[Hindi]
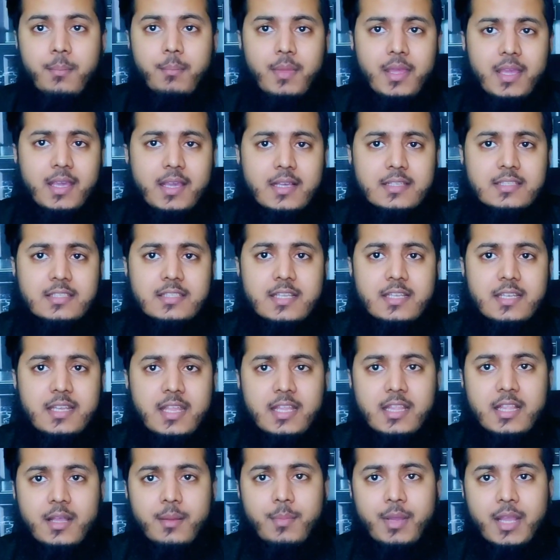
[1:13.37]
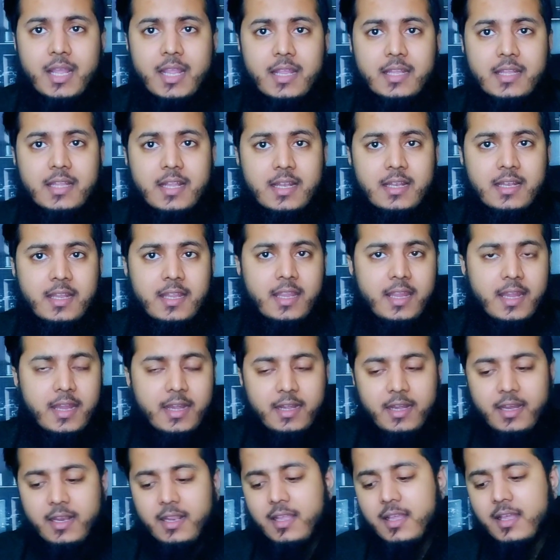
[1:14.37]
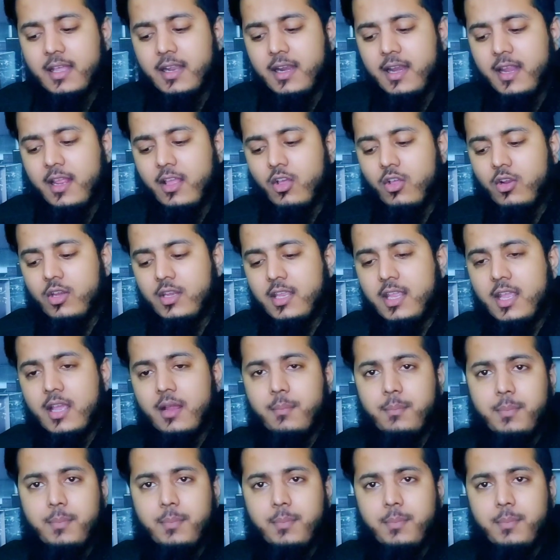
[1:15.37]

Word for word: मेकर्स इनकी धमाकेदार नई एंट्री कर रहे हैं और ये